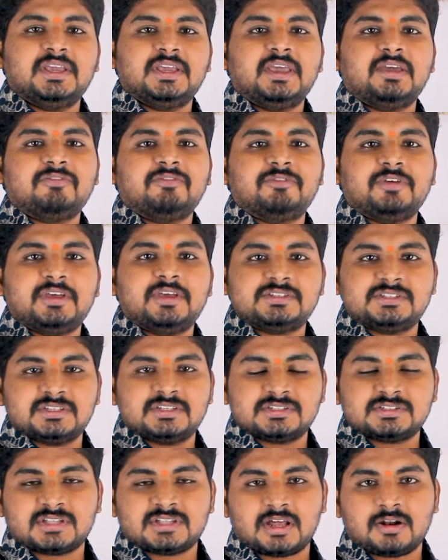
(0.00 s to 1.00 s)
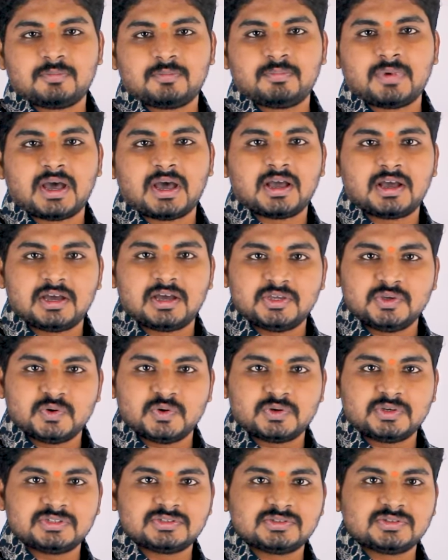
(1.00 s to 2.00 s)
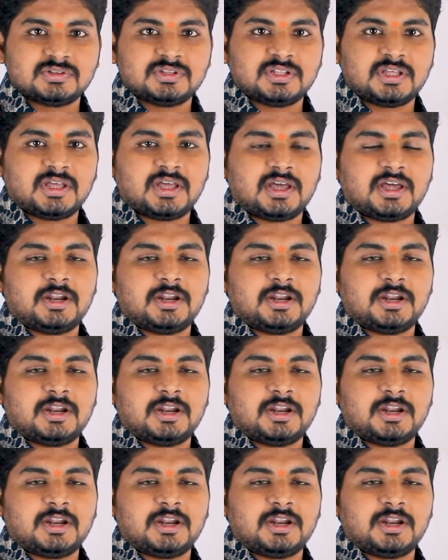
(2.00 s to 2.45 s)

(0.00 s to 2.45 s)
ఏ ఫేసింగ్ స్థలం బాగా యోగిస్తుంది